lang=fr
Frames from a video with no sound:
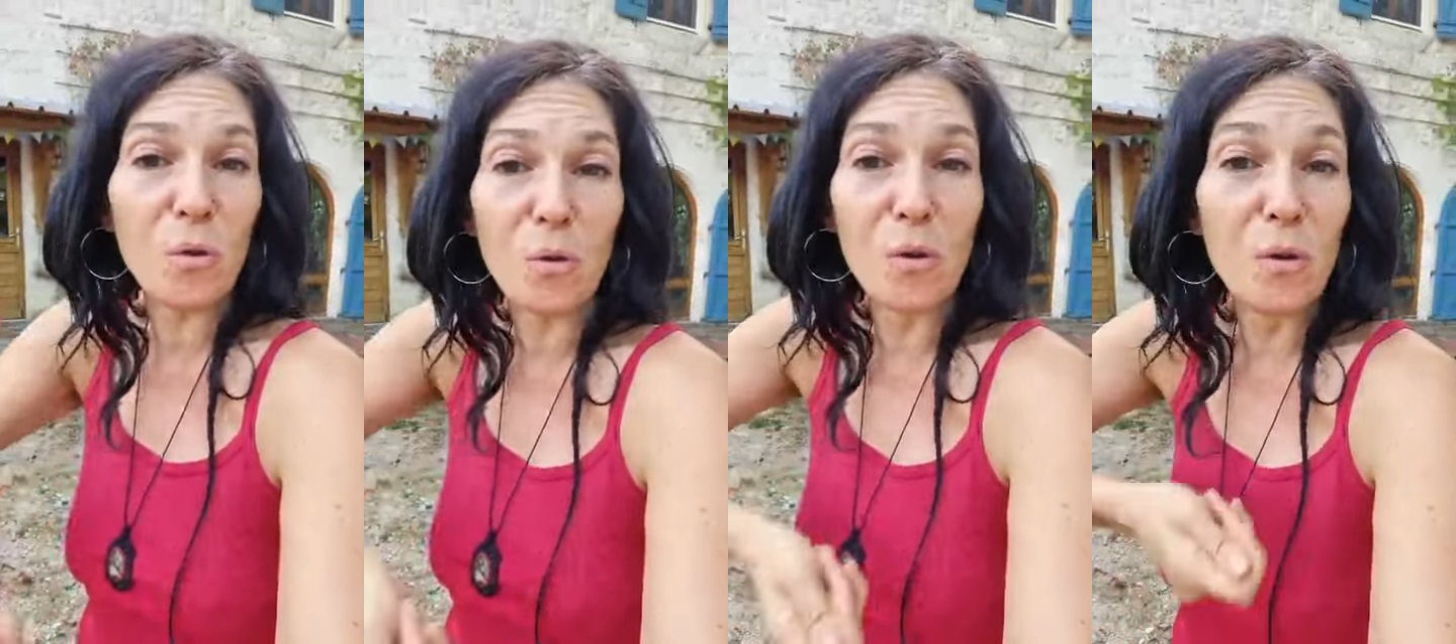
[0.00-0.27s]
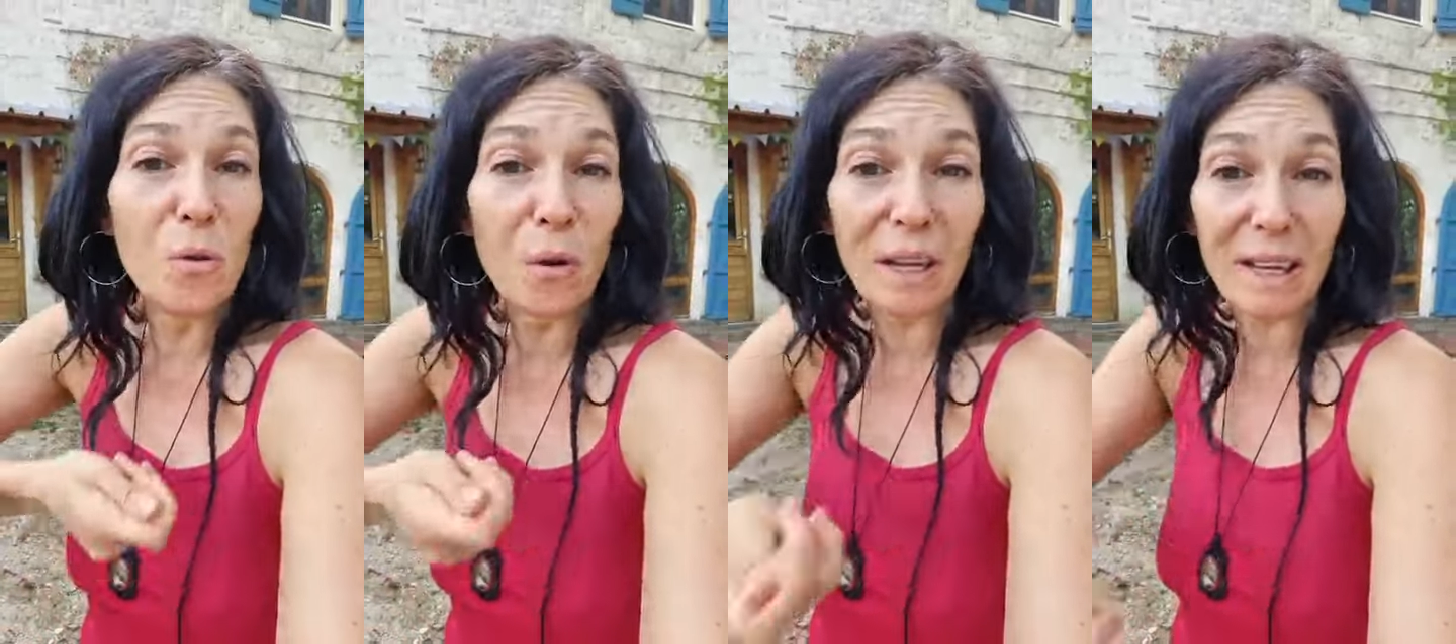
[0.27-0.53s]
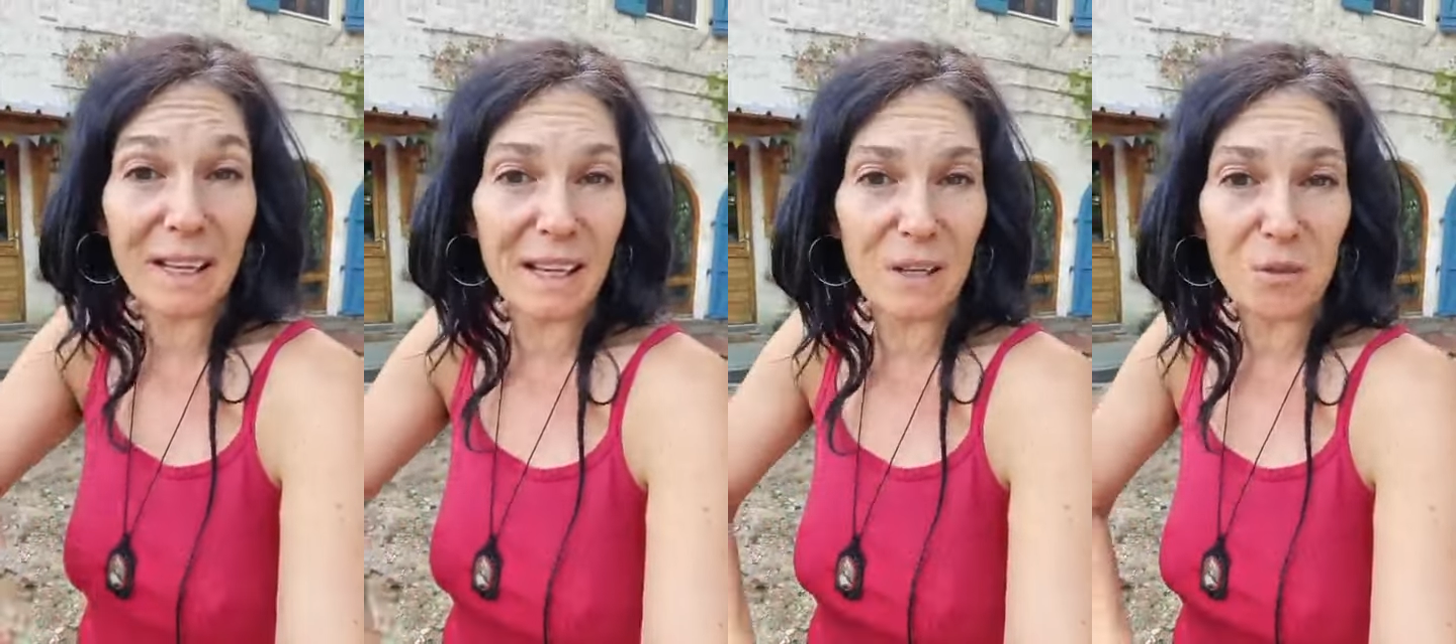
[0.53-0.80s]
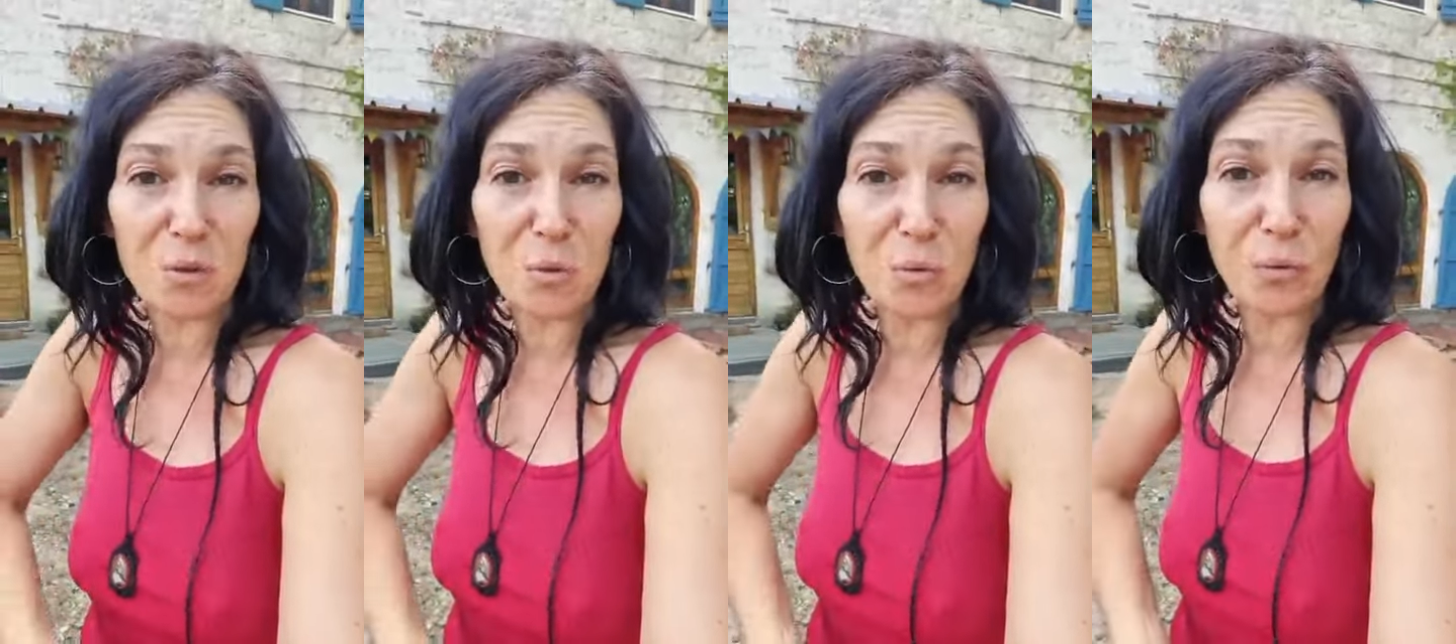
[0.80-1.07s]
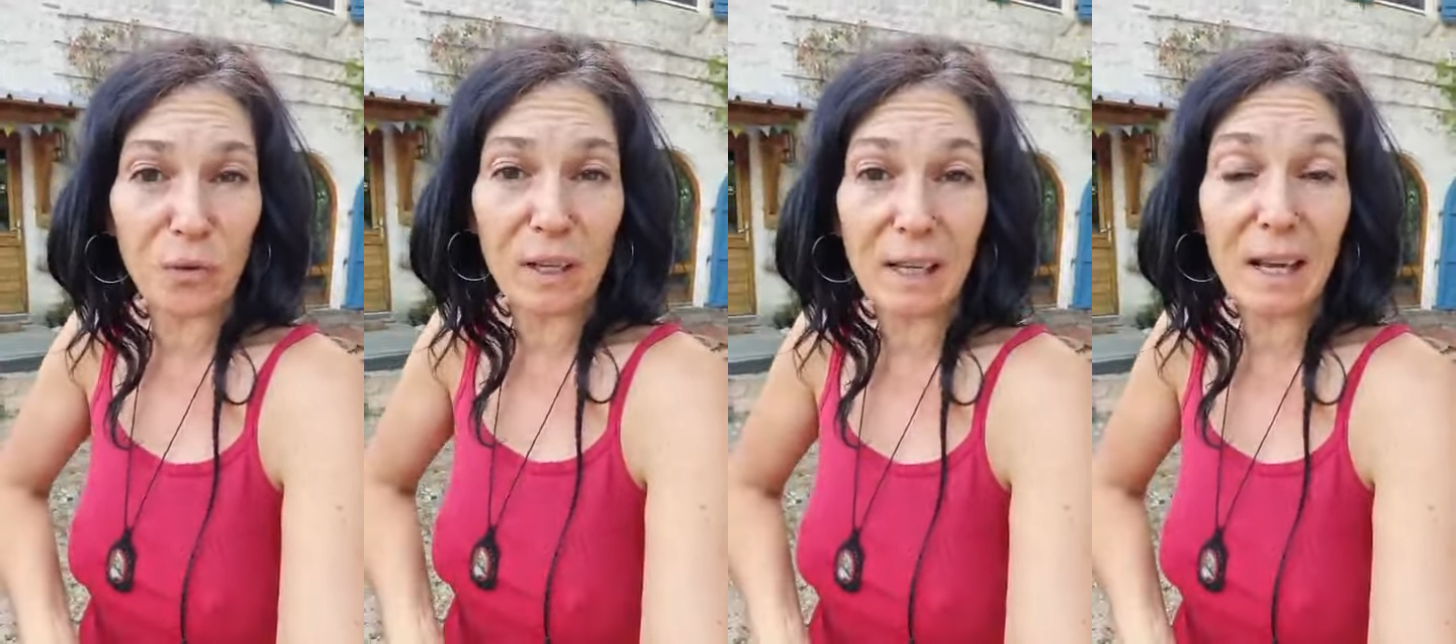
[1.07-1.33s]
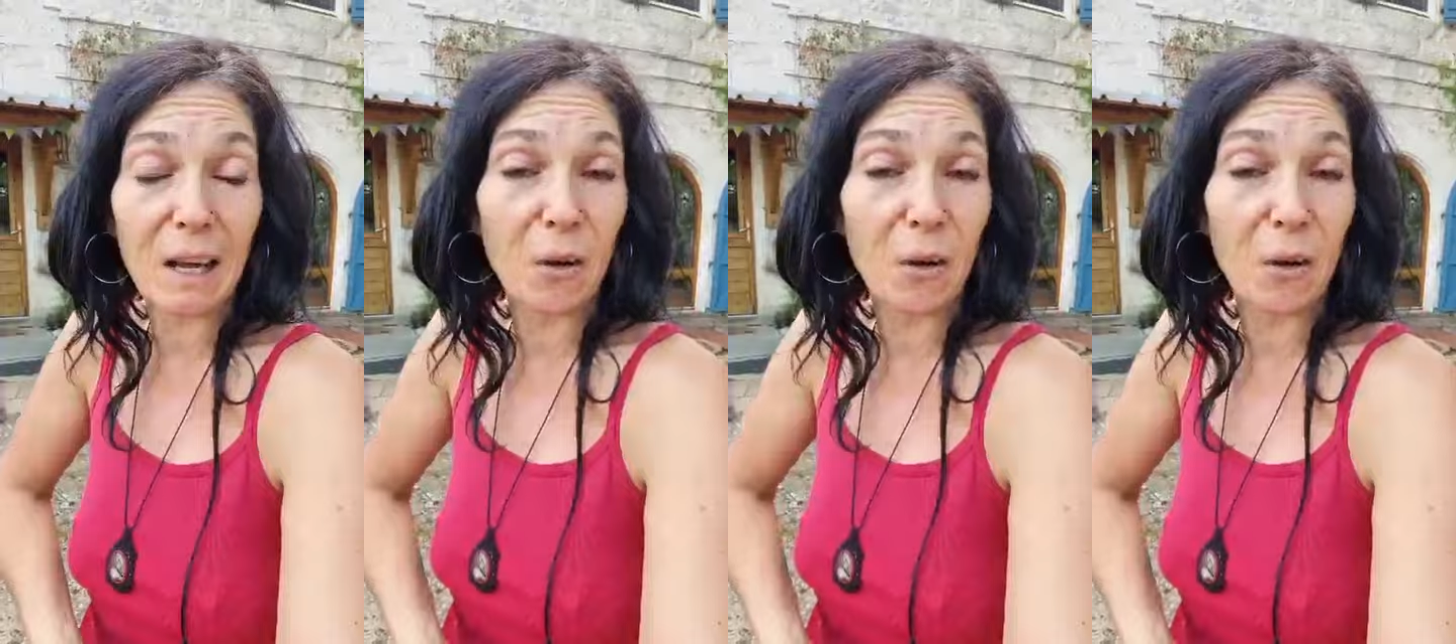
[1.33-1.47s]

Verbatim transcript: le réinsuffler.